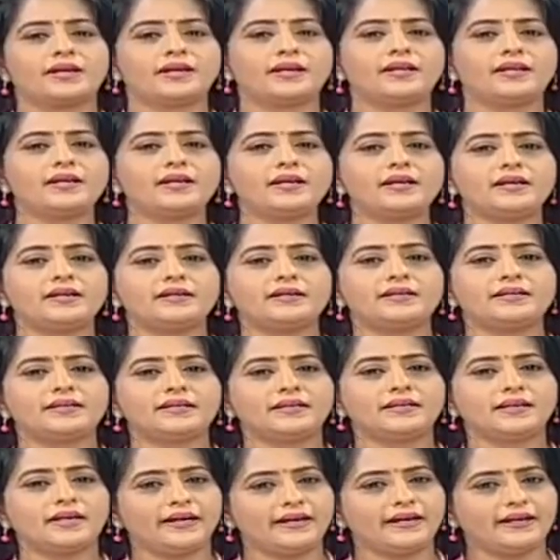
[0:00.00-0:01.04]
హెర్నియా అంటే
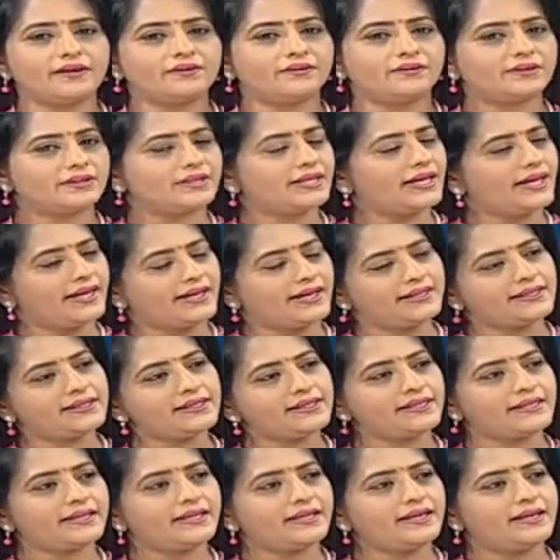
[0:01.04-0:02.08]
ఐడియా ఉంటుంది హైటల్
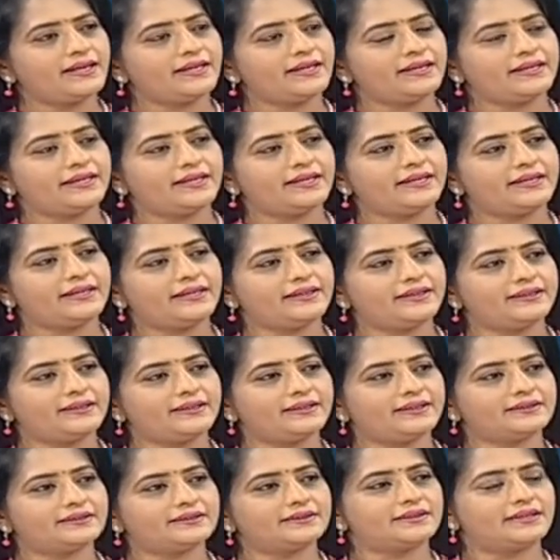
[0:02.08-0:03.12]
హెర్నియా అంటే ఏంటి
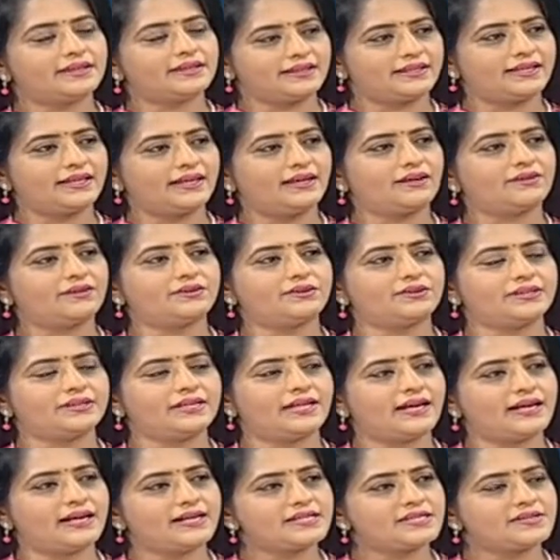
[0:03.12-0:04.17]
అది ఎలా
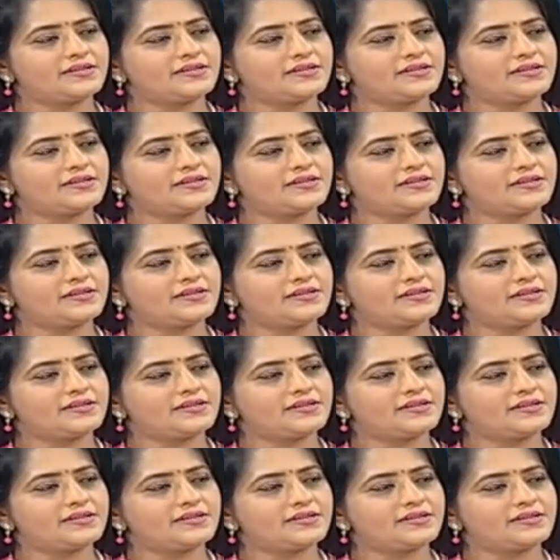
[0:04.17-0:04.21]
ఇప్పుడు